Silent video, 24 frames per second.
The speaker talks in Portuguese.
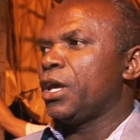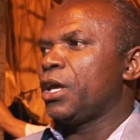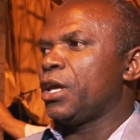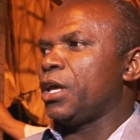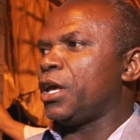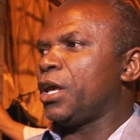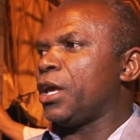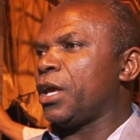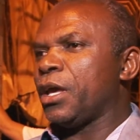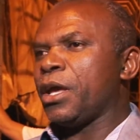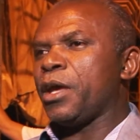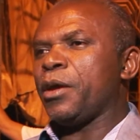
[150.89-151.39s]

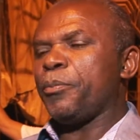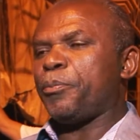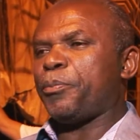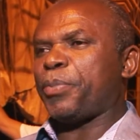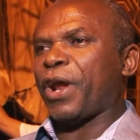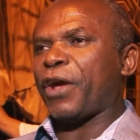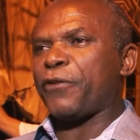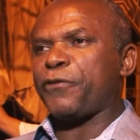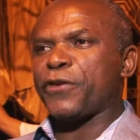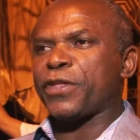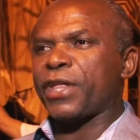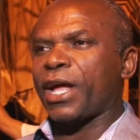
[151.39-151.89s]
E
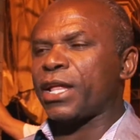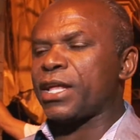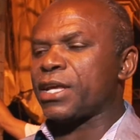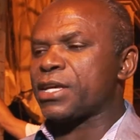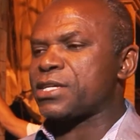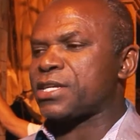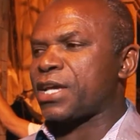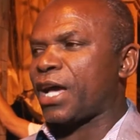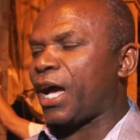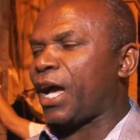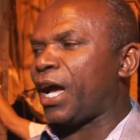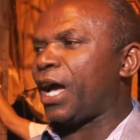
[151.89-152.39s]
para
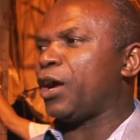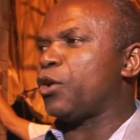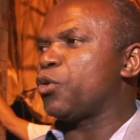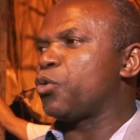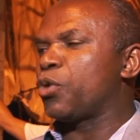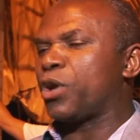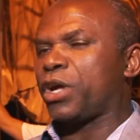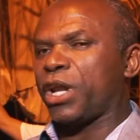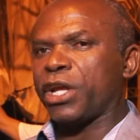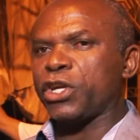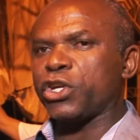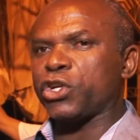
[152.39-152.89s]
finalizar,
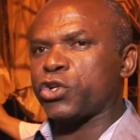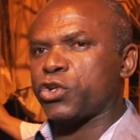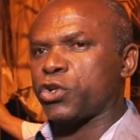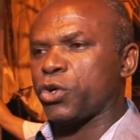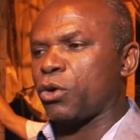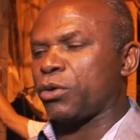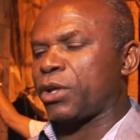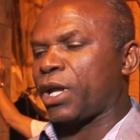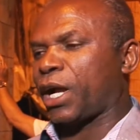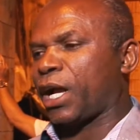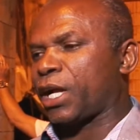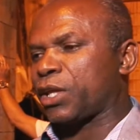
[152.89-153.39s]
um grande
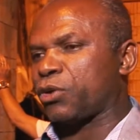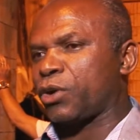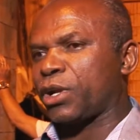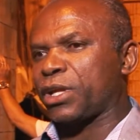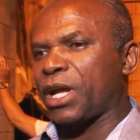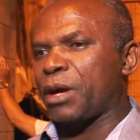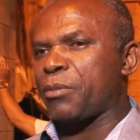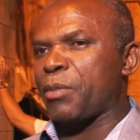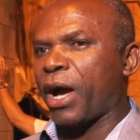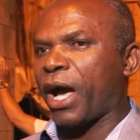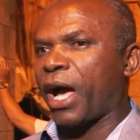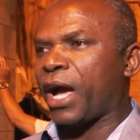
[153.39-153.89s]
show da cantora
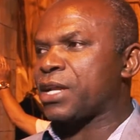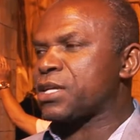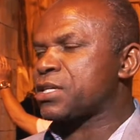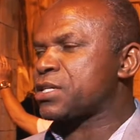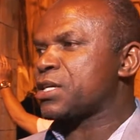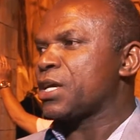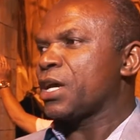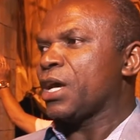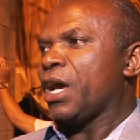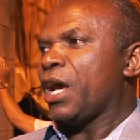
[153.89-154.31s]
Damares,